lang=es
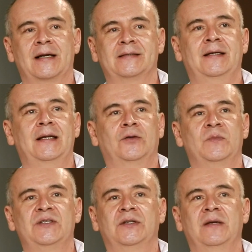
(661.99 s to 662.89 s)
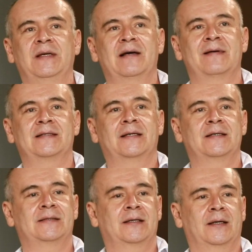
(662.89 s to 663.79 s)
Graciela, tu misión de vida va a
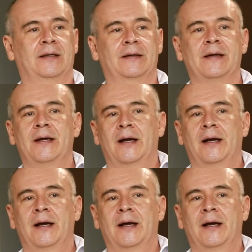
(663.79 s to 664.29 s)
ser este